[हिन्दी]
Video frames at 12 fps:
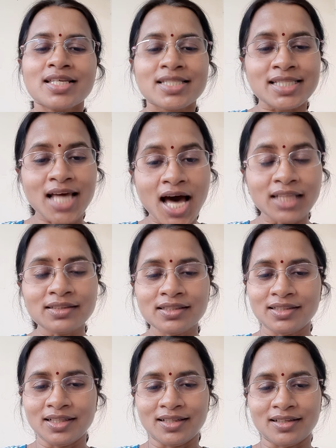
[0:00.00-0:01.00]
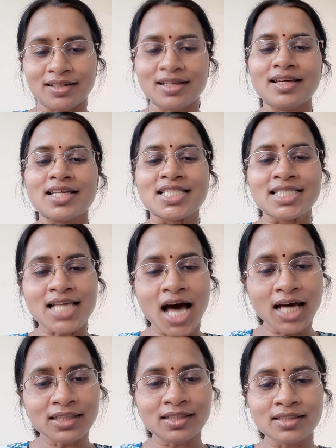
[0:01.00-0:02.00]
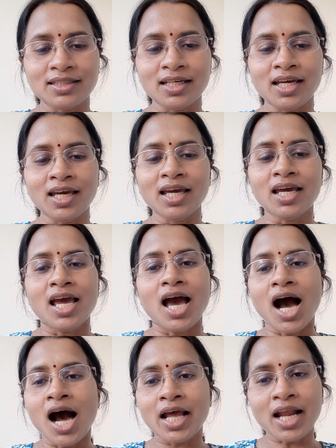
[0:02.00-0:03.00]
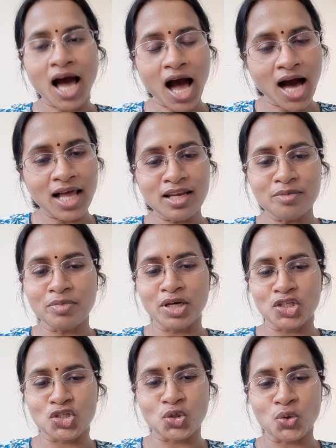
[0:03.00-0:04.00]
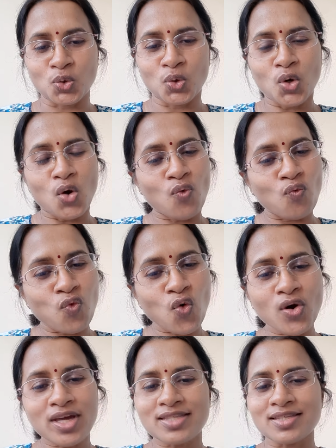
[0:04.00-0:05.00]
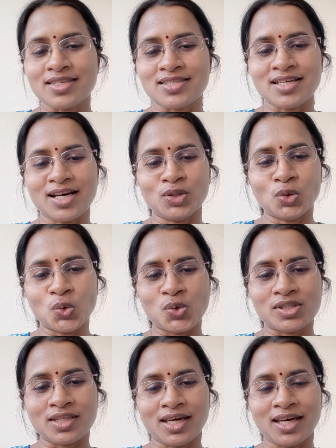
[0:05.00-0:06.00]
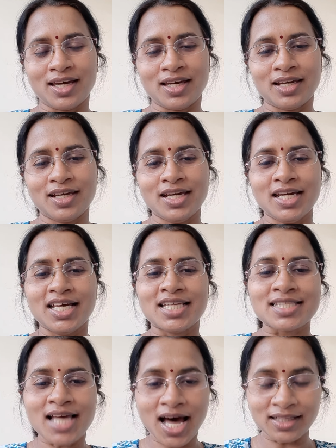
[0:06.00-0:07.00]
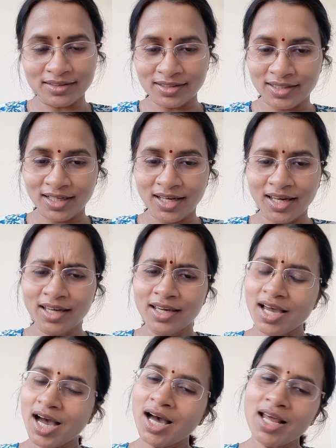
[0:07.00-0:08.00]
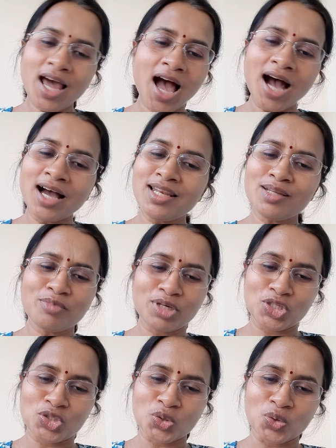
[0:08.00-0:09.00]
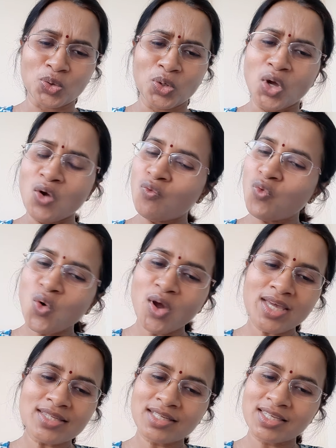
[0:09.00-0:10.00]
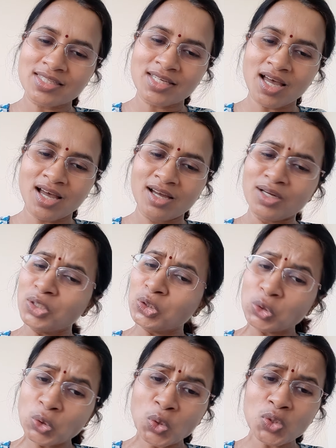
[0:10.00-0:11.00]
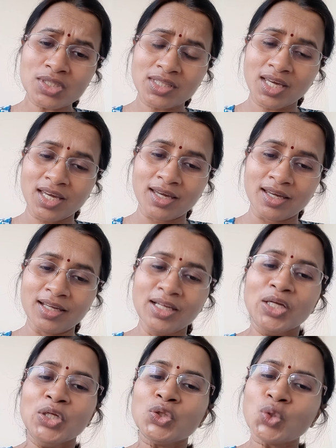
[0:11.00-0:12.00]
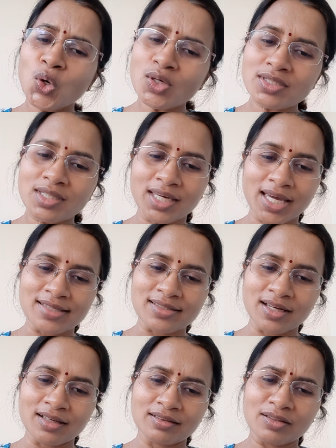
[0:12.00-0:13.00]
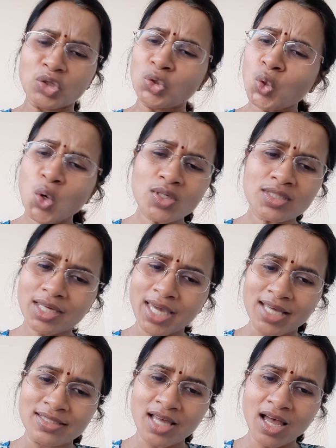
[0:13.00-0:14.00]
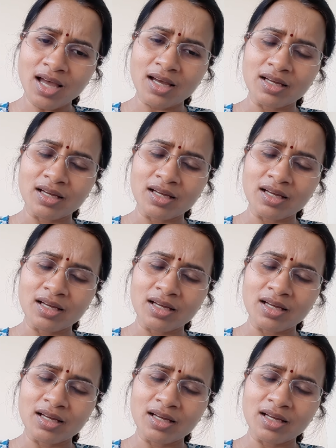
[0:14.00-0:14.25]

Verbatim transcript: साथ दे साथ दे हर हाल में जो वो ही सच्चा दोस्त है साथ दे हर हाल में जो वो ही सच्चा दोस्त है दोस्त कैसा दोस्त कैसा